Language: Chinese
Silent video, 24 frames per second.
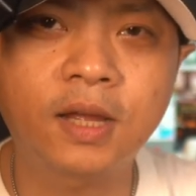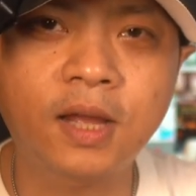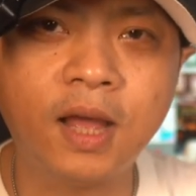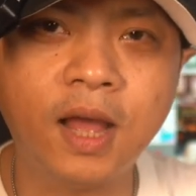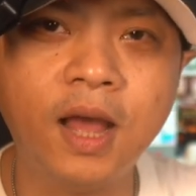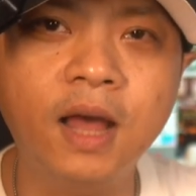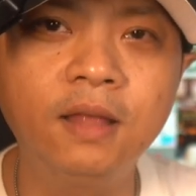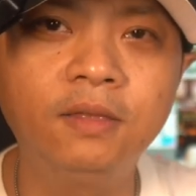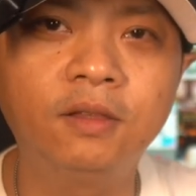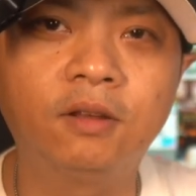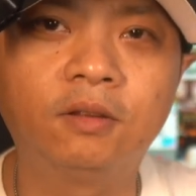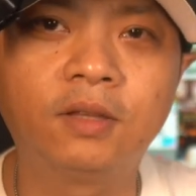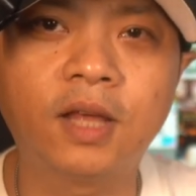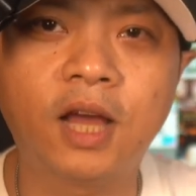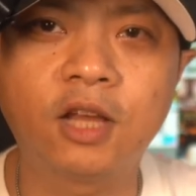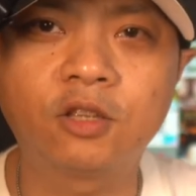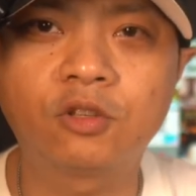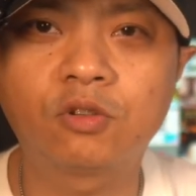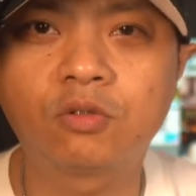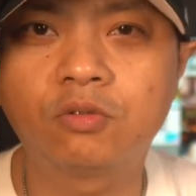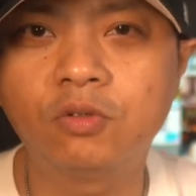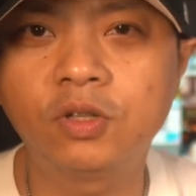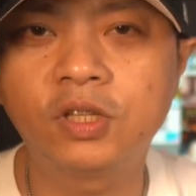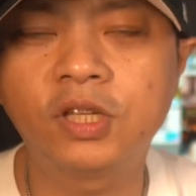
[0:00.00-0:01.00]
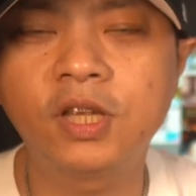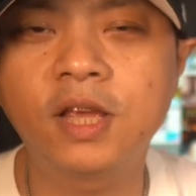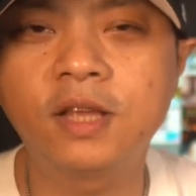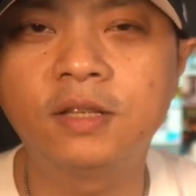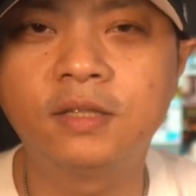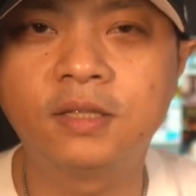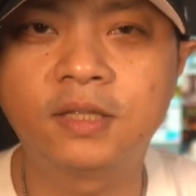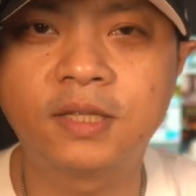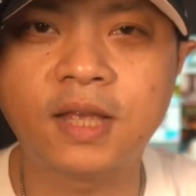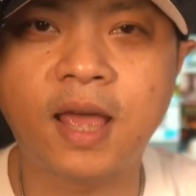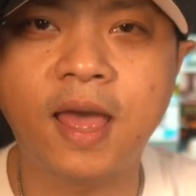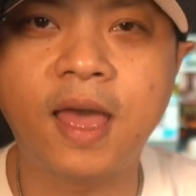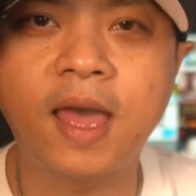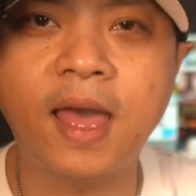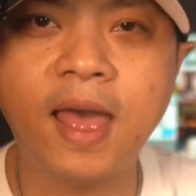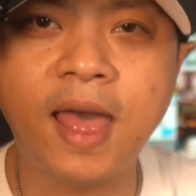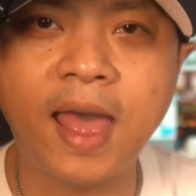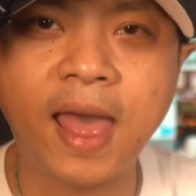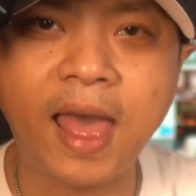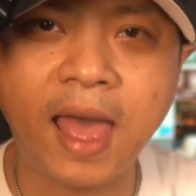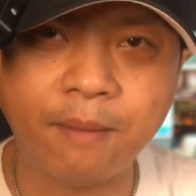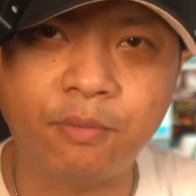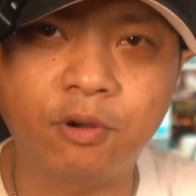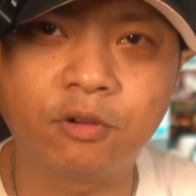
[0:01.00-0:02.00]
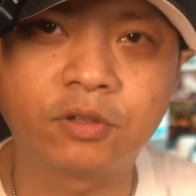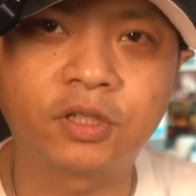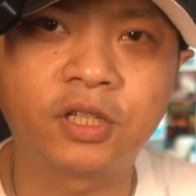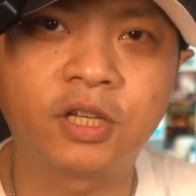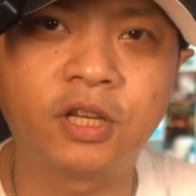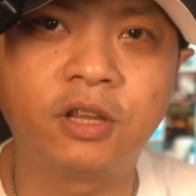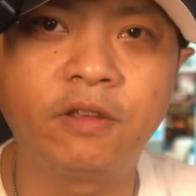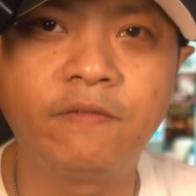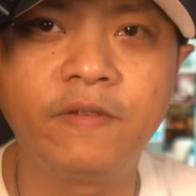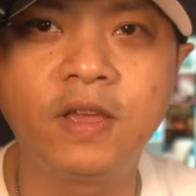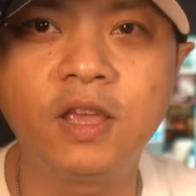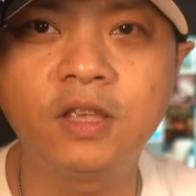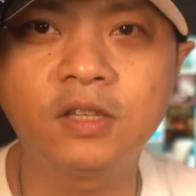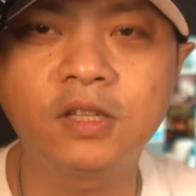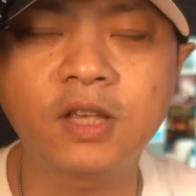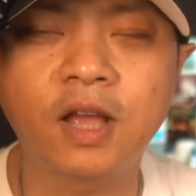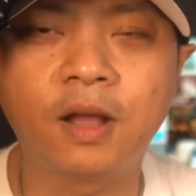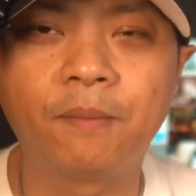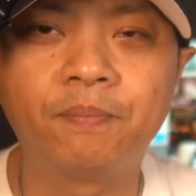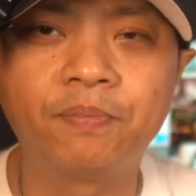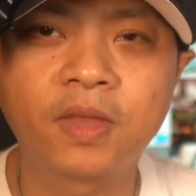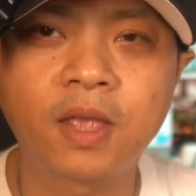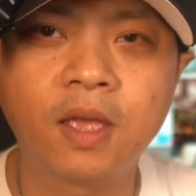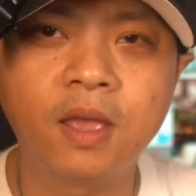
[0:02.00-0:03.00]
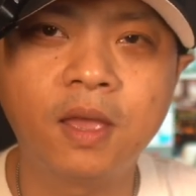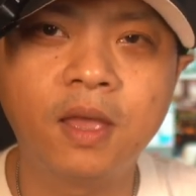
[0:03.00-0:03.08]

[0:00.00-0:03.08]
看到它出现在 Apple T V 上。